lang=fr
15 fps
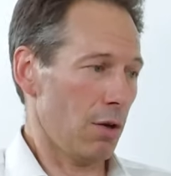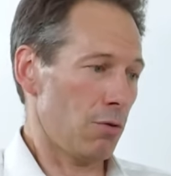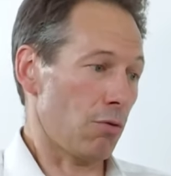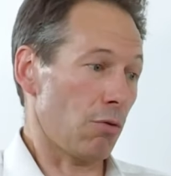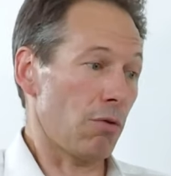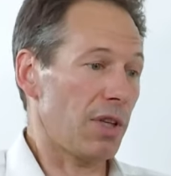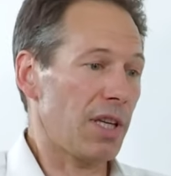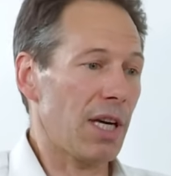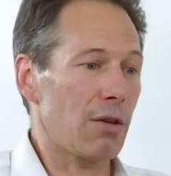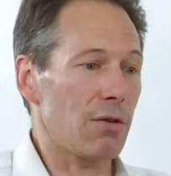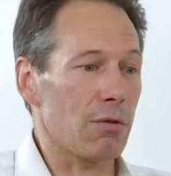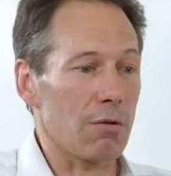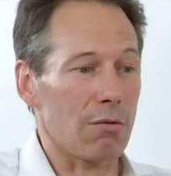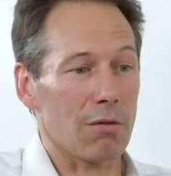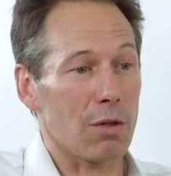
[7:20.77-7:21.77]
sur lesquelles,
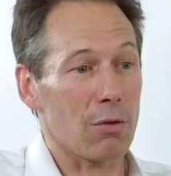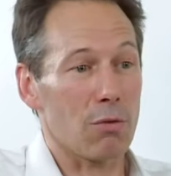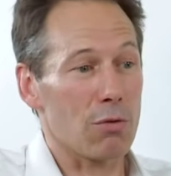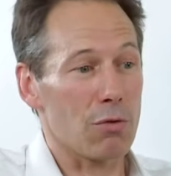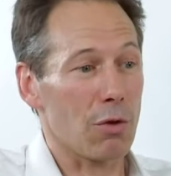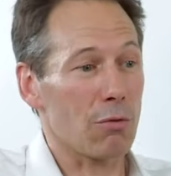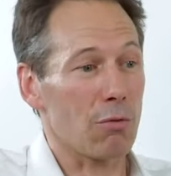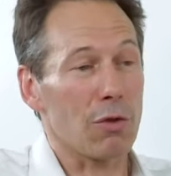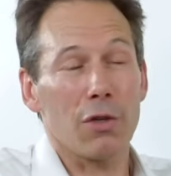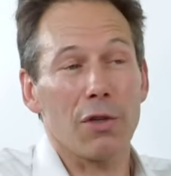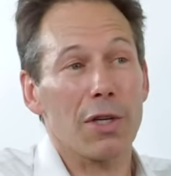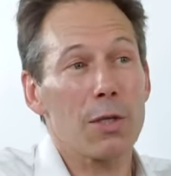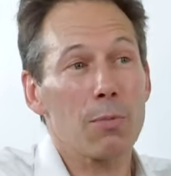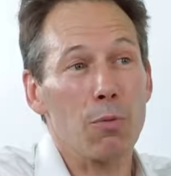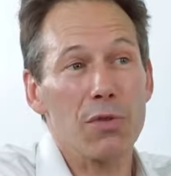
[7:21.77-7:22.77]
euh, en quelque sorte, on a une
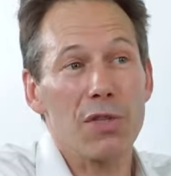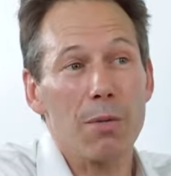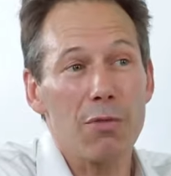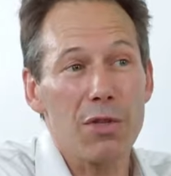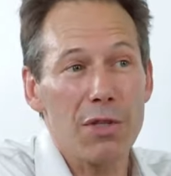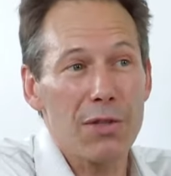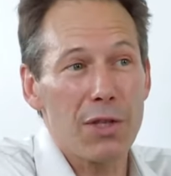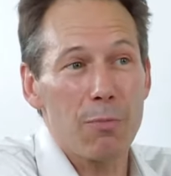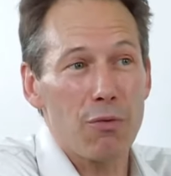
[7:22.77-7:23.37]
responsabilité